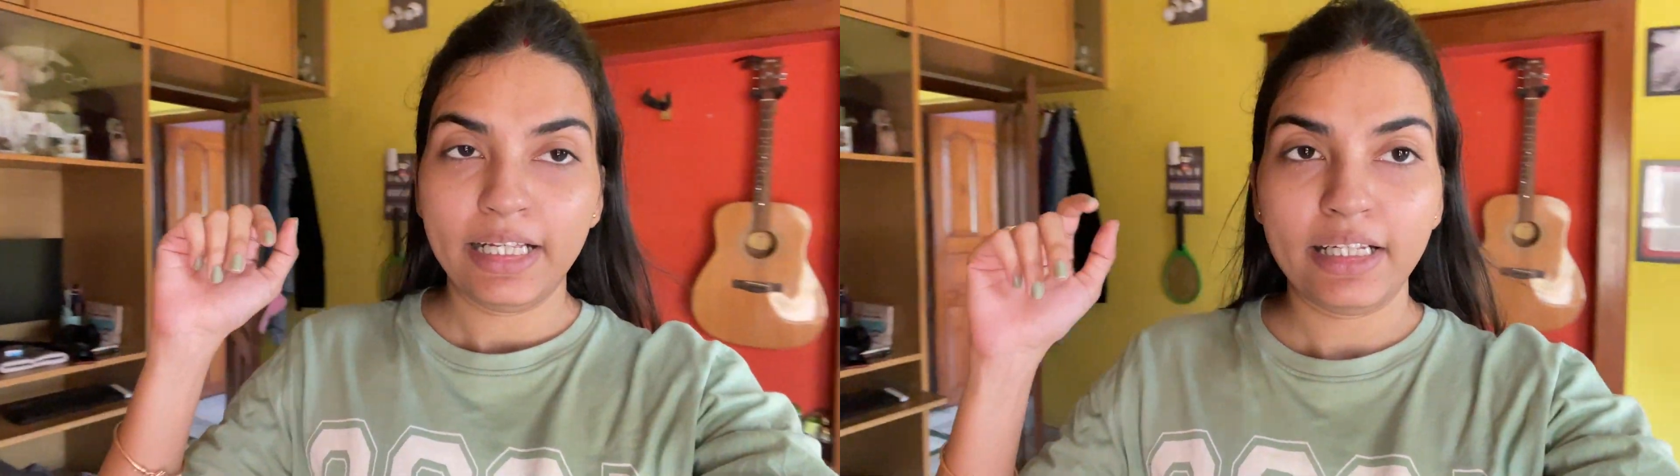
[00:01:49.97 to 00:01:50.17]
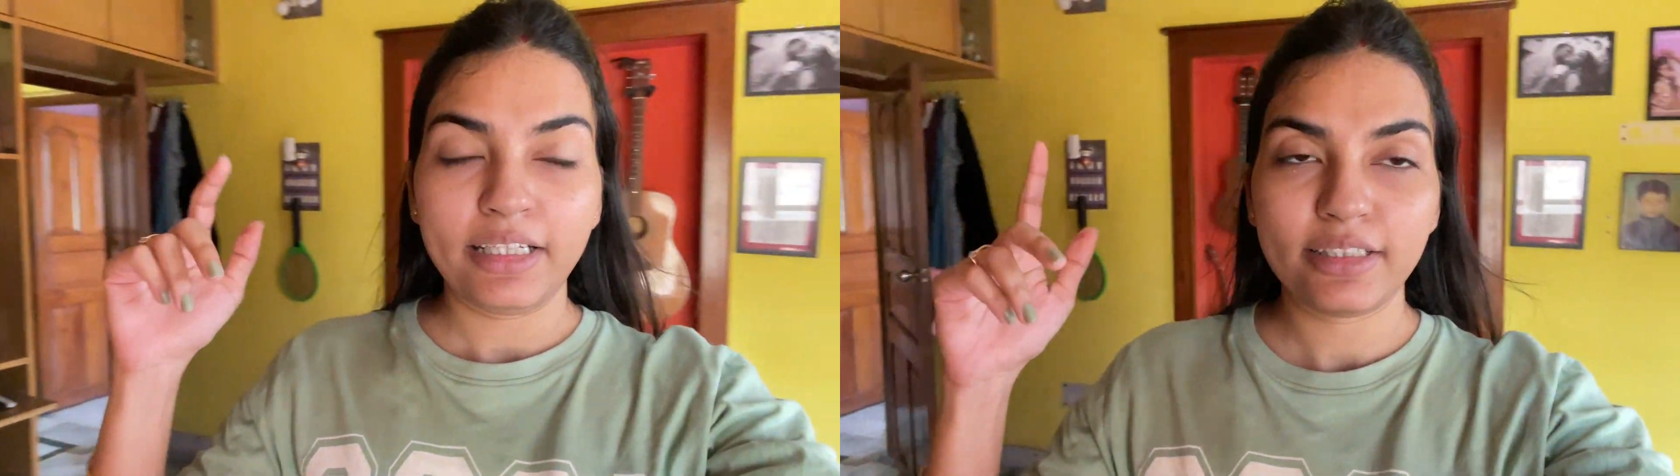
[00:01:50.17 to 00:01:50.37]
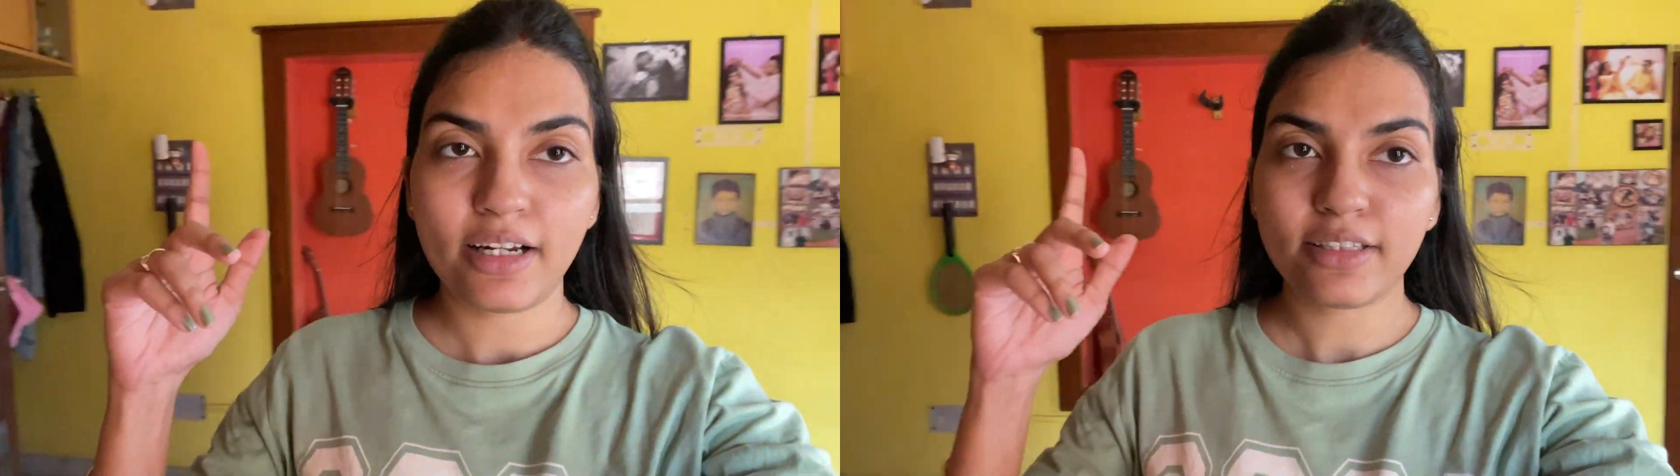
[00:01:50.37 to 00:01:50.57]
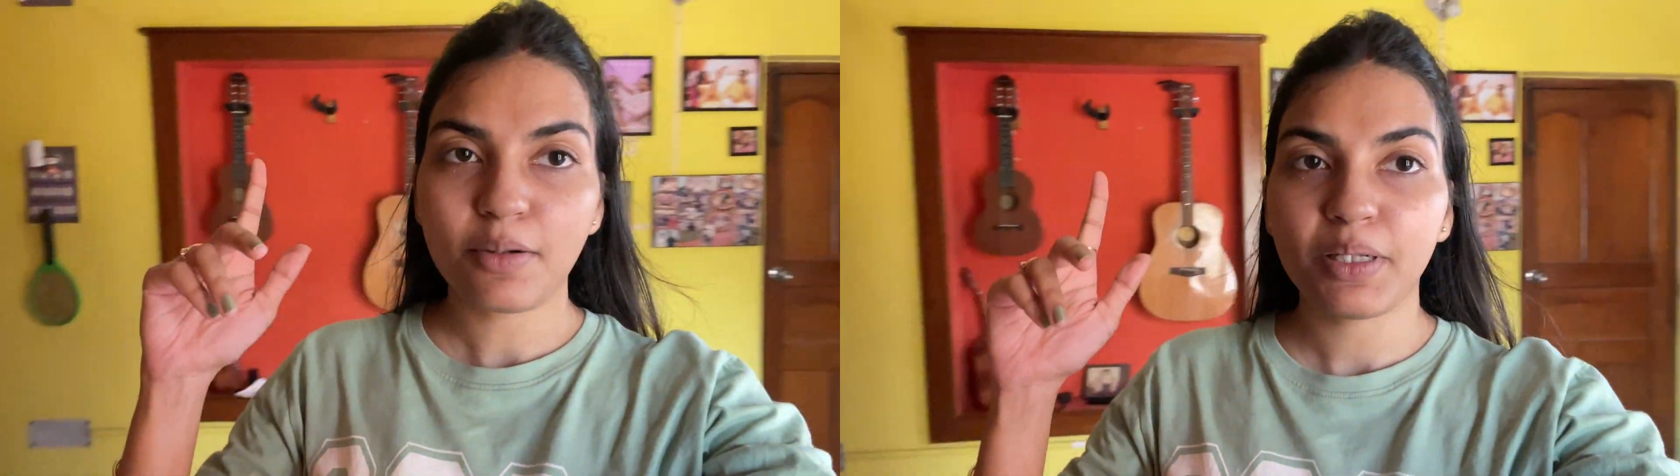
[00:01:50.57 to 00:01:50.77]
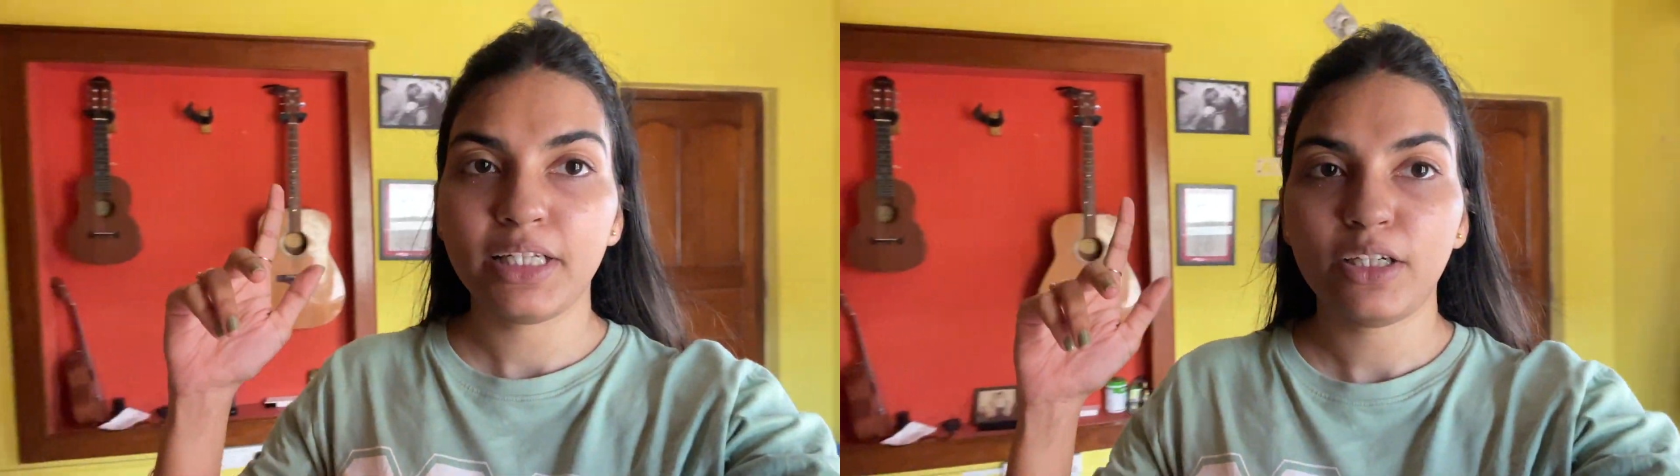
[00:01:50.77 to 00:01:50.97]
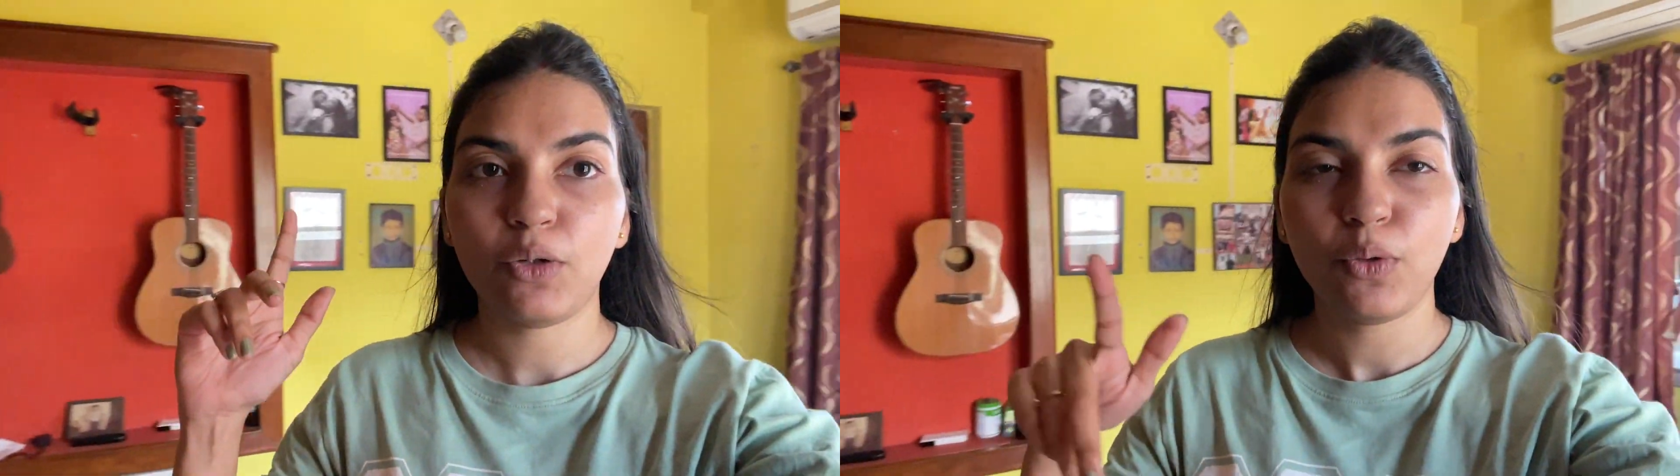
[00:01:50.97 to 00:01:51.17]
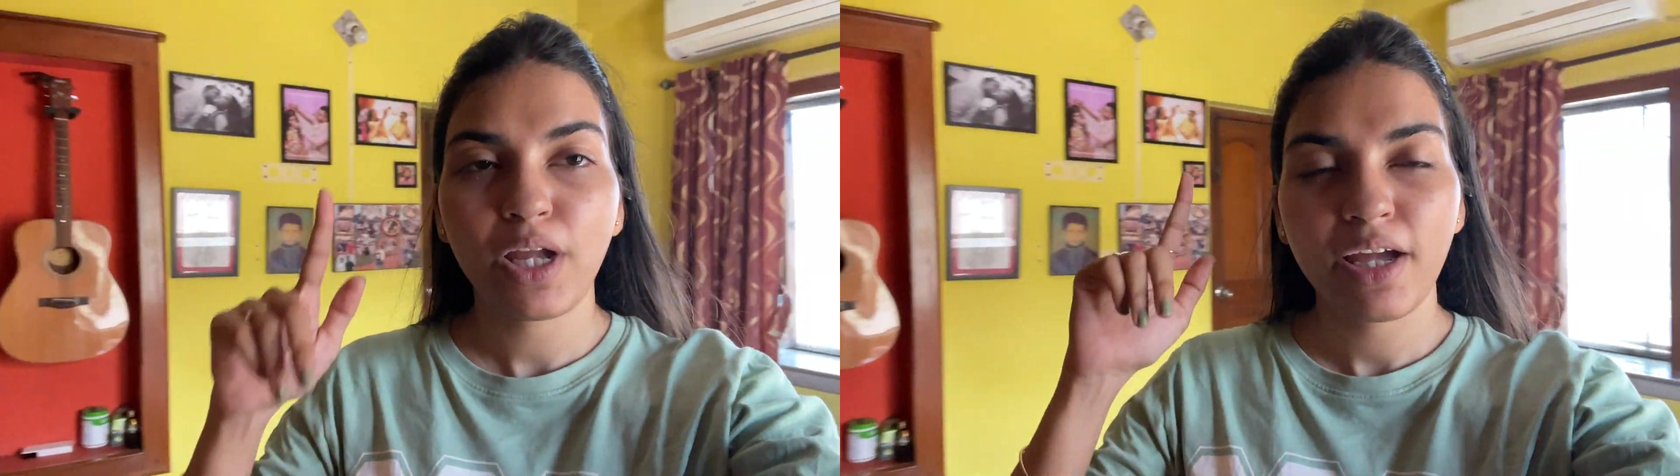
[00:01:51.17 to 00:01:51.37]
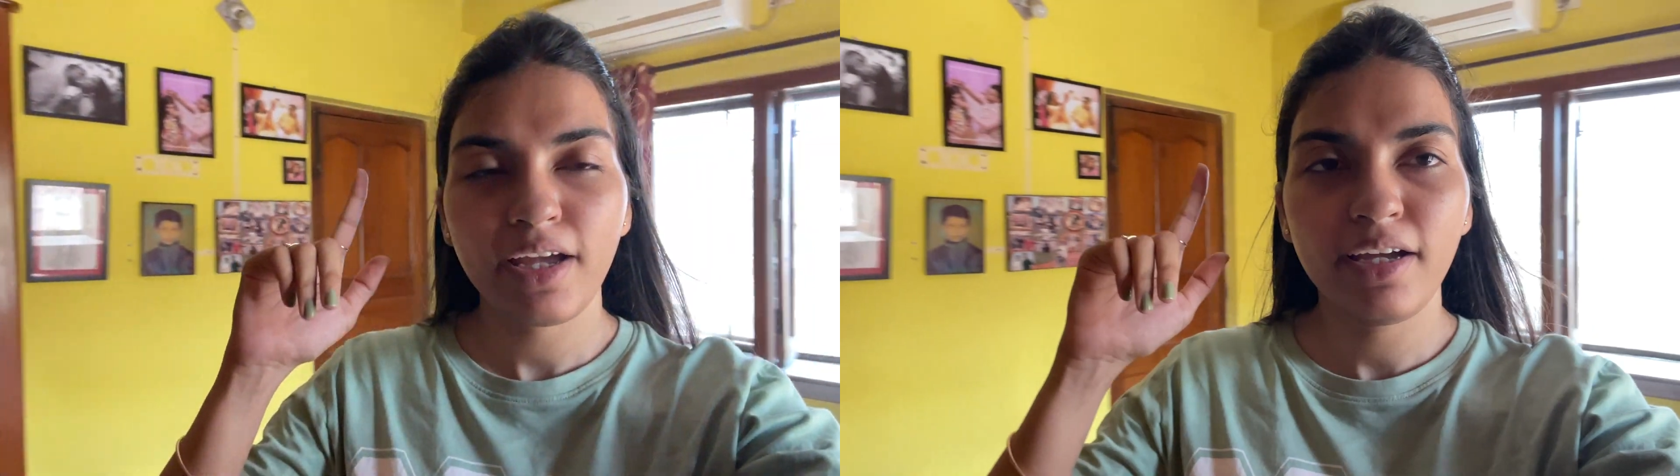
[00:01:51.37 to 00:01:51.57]
लेकिन सारा सामान लेना हो
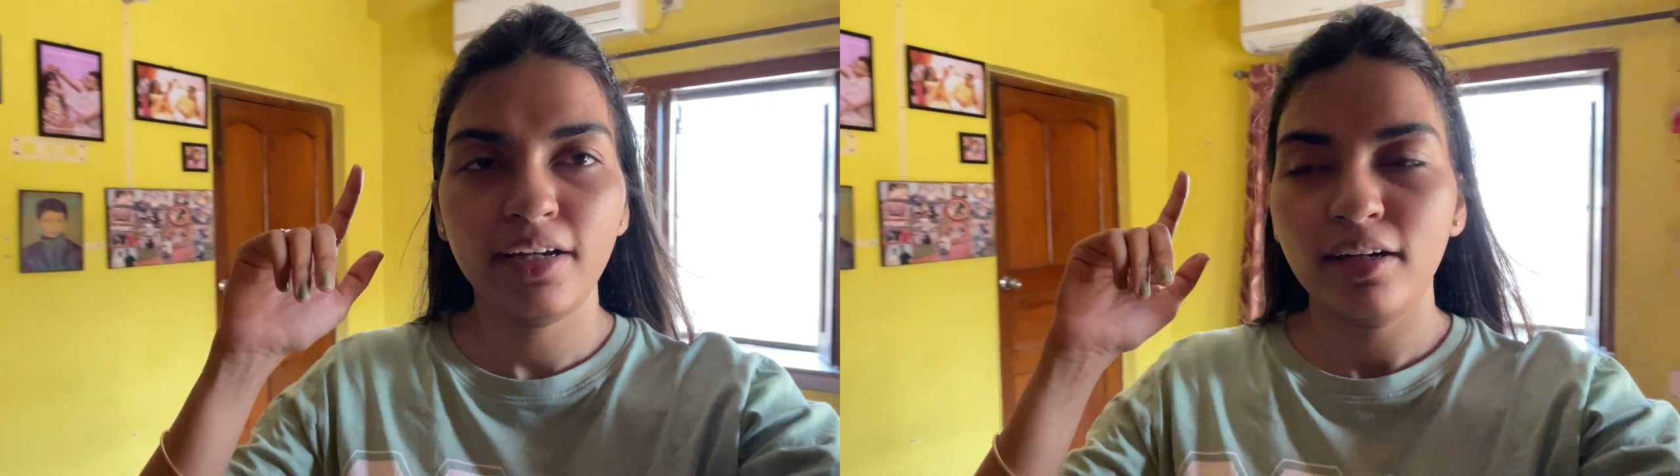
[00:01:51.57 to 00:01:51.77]
गया है